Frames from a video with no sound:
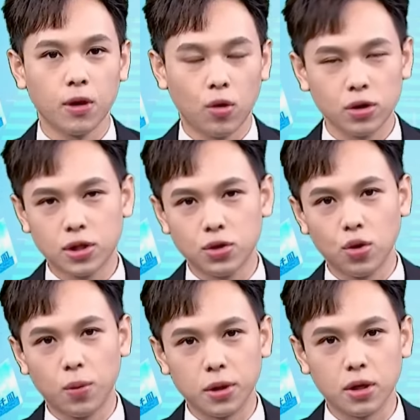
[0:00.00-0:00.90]
或私讯
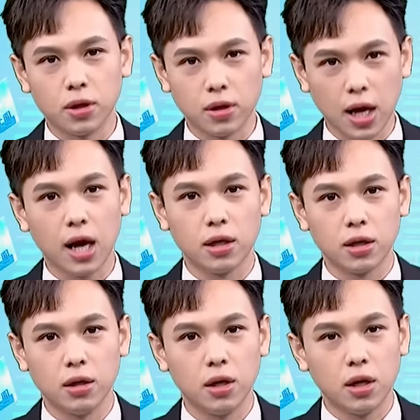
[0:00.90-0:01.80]
我们的 l i h
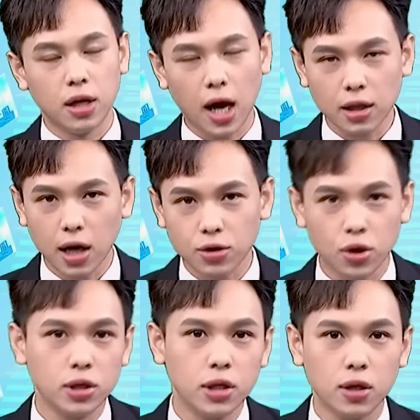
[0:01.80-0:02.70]
t 两档
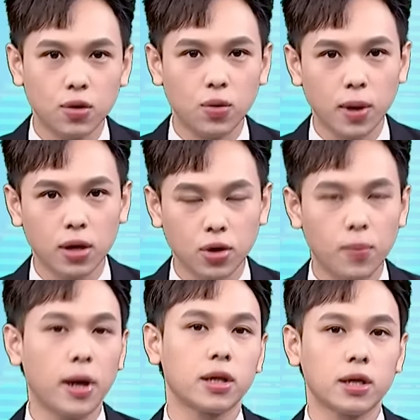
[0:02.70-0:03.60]
全新的股票都
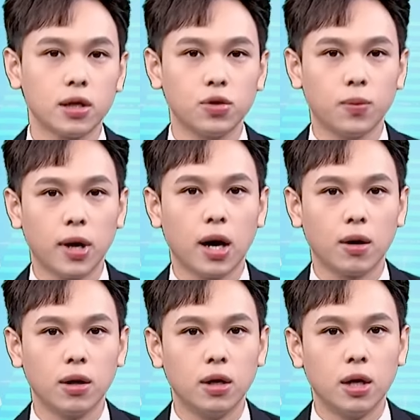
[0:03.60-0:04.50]
帮大家准备好
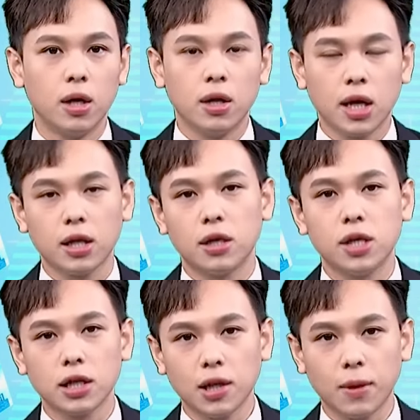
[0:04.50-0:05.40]
了。那等一
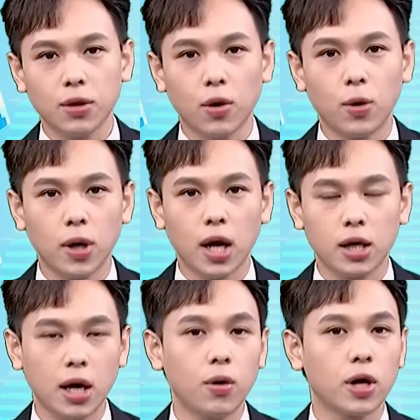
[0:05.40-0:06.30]
下下半段回来，
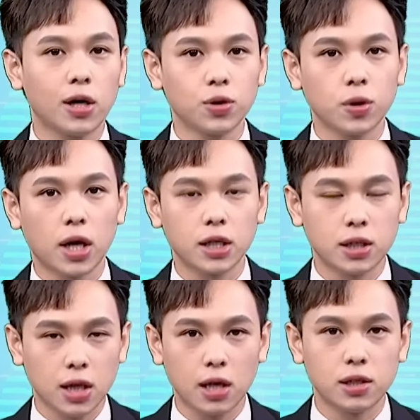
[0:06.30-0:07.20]
一样会告诉大家
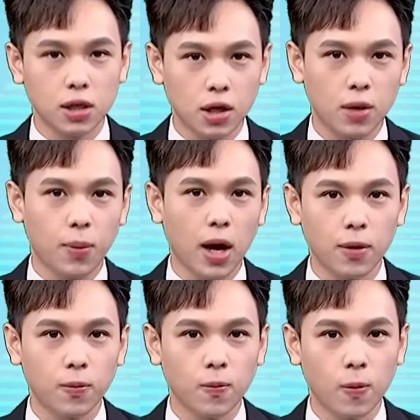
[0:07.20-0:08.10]
在这礼拜
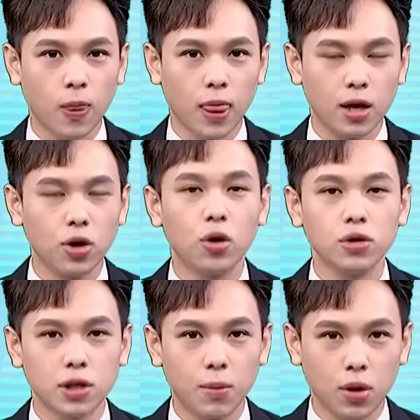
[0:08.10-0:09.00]
有
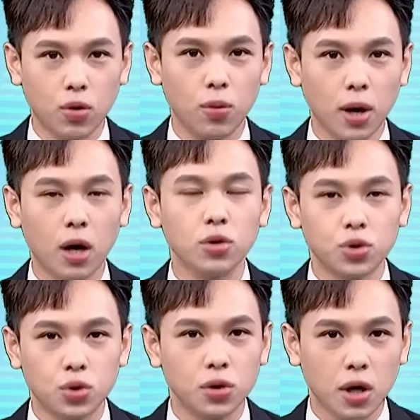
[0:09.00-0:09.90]
什么股票
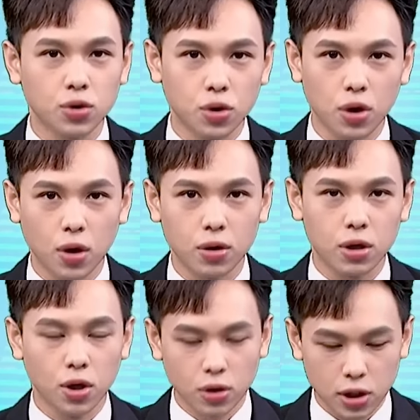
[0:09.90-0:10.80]
需要去留
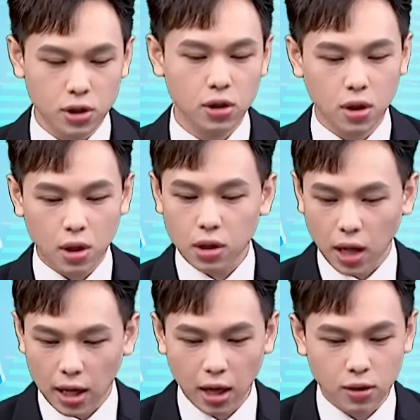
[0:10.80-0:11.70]
意，尤其是
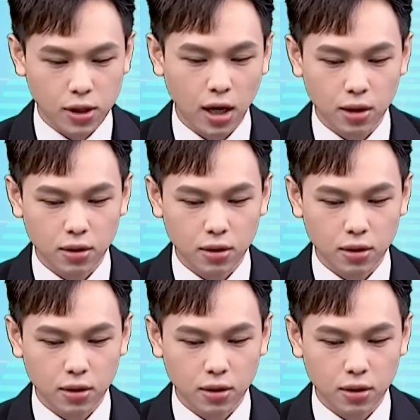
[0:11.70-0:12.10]
台药涨、